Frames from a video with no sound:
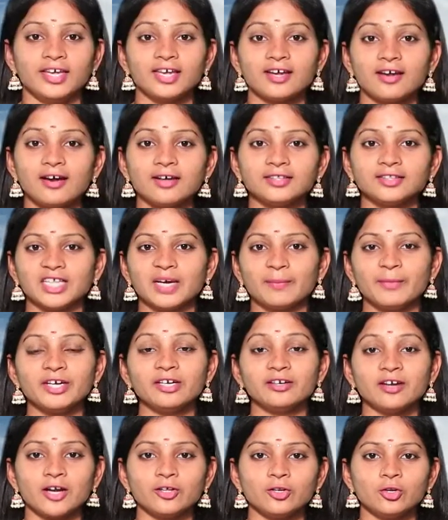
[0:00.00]
ఇక
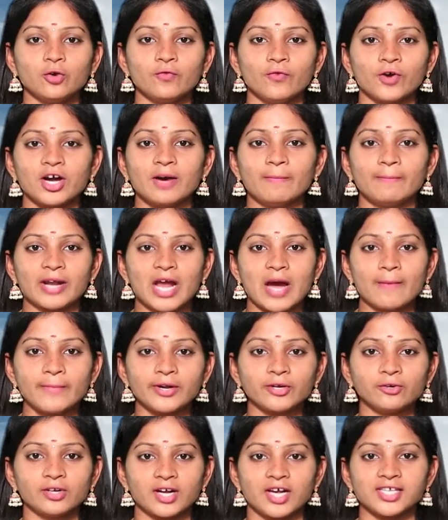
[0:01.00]
తమిళనాడులో ఒక
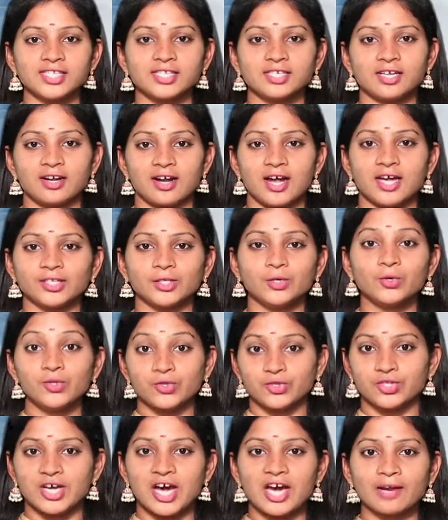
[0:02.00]
బ్రాహ్మణుడు రాసిన రాతలు
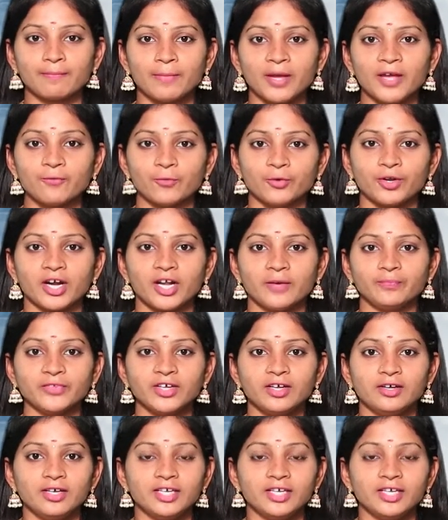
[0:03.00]
జార్పై ఉండడం